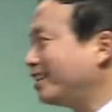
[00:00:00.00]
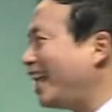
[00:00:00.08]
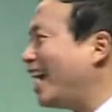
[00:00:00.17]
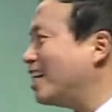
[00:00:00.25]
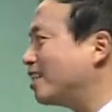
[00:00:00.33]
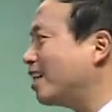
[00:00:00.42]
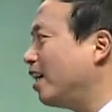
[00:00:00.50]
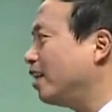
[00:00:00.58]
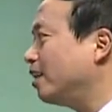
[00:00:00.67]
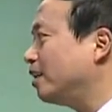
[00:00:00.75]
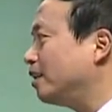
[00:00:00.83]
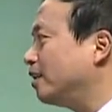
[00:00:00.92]
电
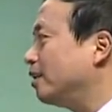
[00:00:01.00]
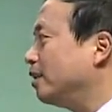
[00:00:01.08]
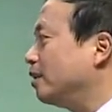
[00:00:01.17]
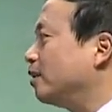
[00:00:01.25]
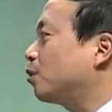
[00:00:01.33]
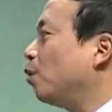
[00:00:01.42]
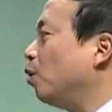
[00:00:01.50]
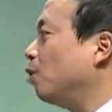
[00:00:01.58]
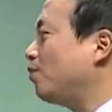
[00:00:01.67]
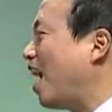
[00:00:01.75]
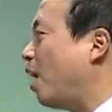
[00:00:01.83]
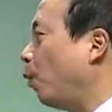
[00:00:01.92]
商共
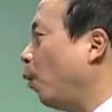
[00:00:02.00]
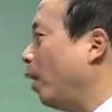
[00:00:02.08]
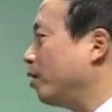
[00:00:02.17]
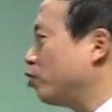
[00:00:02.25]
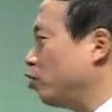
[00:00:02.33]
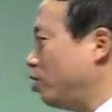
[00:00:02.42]
发货是